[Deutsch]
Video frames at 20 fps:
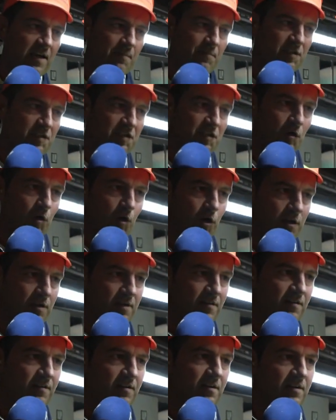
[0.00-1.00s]

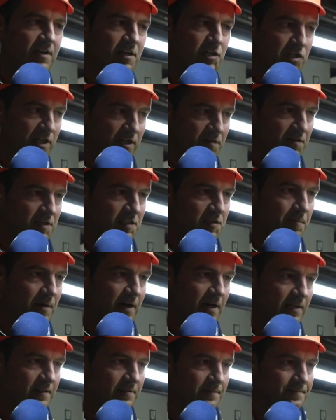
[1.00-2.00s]
Emissionen der Stadt
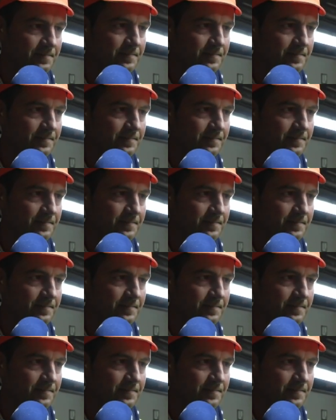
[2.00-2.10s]
Wiesbaden.